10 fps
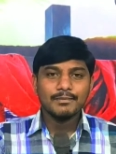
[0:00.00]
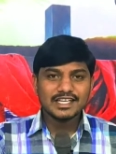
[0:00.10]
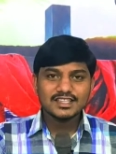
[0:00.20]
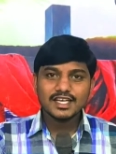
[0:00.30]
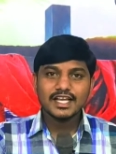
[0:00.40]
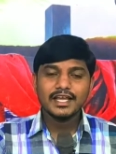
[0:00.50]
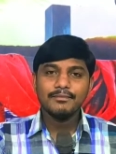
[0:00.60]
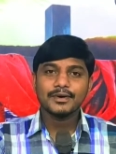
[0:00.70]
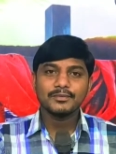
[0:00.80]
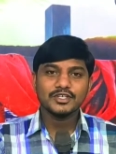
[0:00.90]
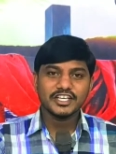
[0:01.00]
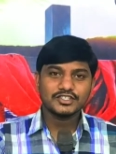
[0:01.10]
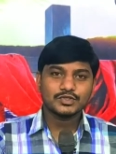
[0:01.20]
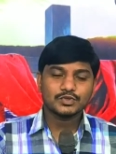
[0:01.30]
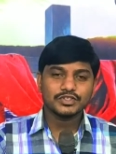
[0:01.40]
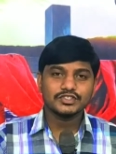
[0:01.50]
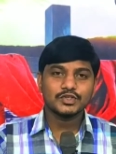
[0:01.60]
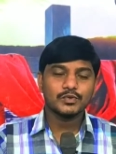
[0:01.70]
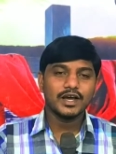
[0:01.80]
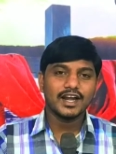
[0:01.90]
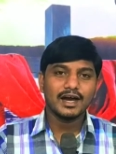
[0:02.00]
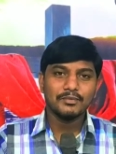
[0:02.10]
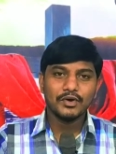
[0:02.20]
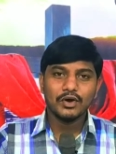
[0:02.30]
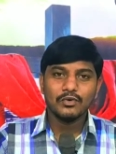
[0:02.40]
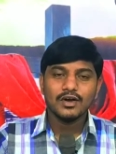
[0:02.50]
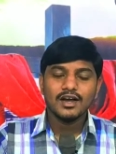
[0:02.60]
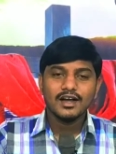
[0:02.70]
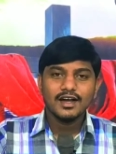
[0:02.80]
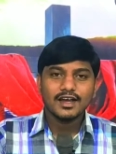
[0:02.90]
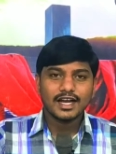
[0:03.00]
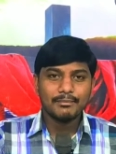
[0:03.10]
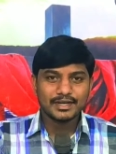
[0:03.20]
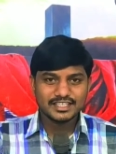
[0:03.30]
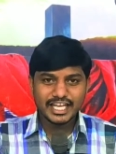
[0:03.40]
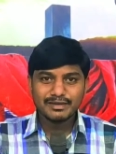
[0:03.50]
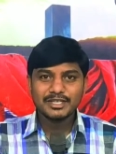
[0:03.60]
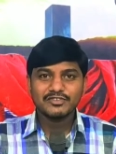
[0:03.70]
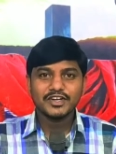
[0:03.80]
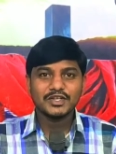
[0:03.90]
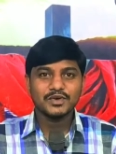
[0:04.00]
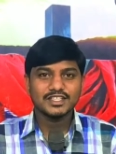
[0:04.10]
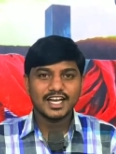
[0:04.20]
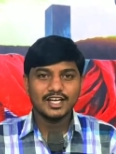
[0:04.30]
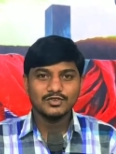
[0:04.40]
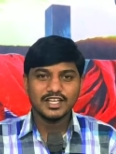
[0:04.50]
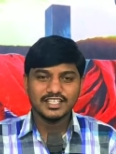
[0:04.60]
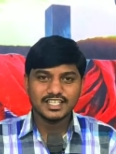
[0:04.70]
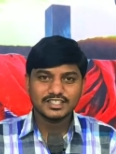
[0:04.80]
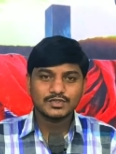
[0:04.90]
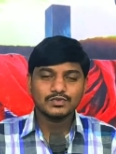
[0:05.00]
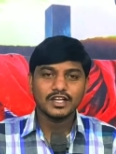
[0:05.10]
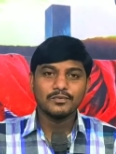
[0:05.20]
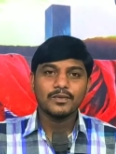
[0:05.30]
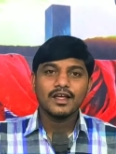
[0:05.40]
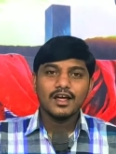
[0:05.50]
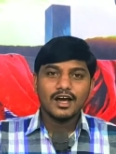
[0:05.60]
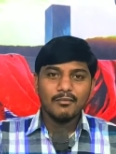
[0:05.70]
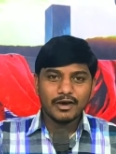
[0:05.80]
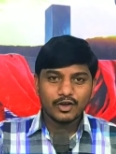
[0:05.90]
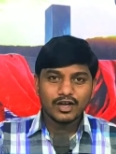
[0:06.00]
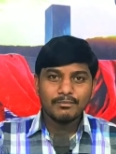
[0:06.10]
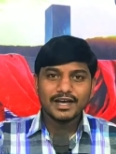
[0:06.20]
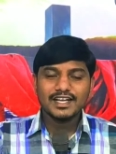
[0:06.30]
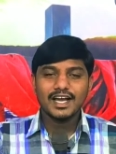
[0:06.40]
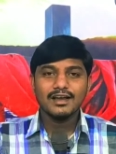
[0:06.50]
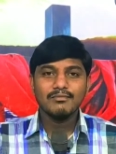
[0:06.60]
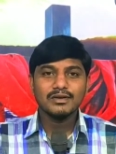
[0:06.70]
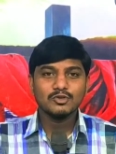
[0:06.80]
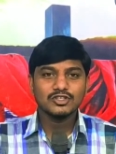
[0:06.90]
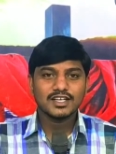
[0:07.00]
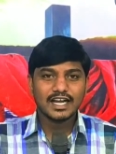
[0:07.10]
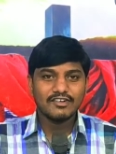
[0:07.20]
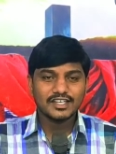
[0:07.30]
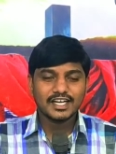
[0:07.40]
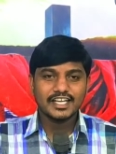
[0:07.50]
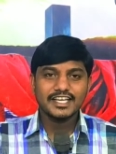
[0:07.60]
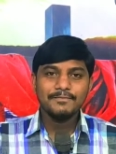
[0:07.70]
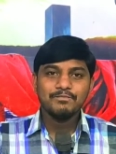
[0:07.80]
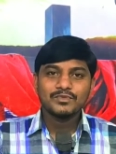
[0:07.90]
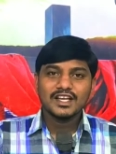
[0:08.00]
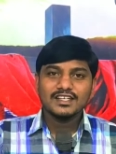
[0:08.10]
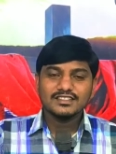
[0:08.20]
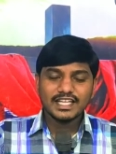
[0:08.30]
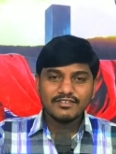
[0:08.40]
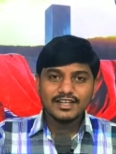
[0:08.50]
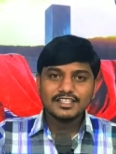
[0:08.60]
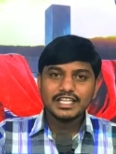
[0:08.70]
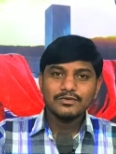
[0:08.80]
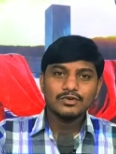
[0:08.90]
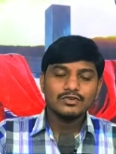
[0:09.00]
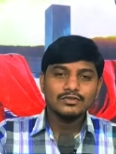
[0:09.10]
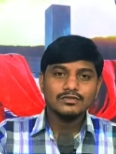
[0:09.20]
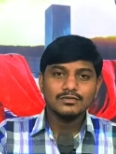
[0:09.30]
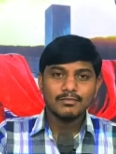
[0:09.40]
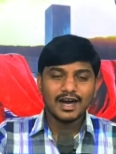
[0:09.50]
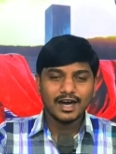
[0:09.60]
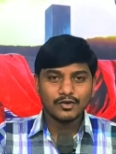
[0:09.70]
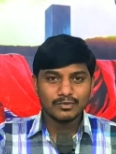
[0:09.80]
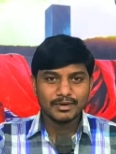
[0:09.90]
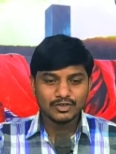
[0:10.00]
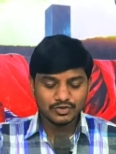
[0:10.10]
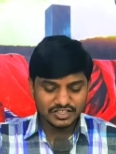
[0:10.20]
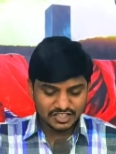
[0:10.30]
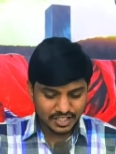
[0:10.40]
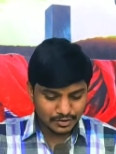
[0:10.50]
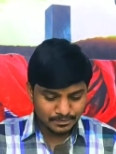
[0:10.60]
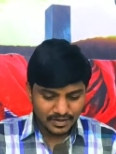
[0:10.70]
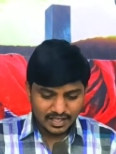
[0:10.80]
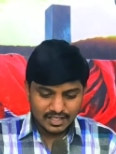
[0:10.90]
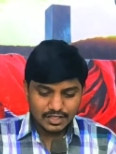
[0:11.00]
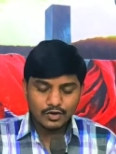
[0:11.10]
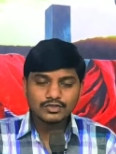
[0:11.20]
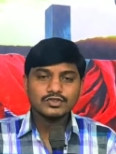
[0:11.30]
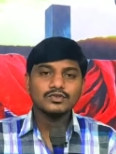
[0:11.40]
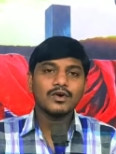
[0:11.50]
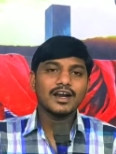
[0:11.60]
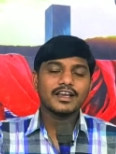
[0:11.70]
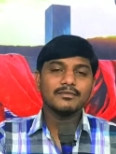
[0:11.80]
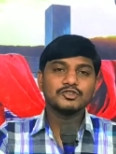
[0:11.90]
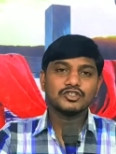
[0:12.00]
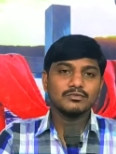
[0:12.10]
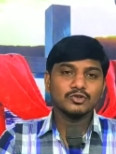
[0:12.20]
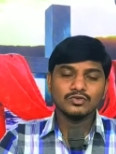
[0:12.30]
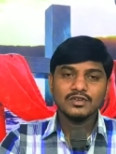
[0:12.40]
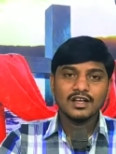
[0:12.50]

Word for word: మీ అందరికీ ప్రభునేశ్వరిస్తు వారి నామంలో నా ప్రత్యేకమైనటువంటి వందనాలు తెలియజేస్తున్నాను మరొక పర్యాయం మీ ముందుకు రావటానికి దేవాది దేవుడు మహాకృపను గురించాడు ఈరోజు వాక్యాంశము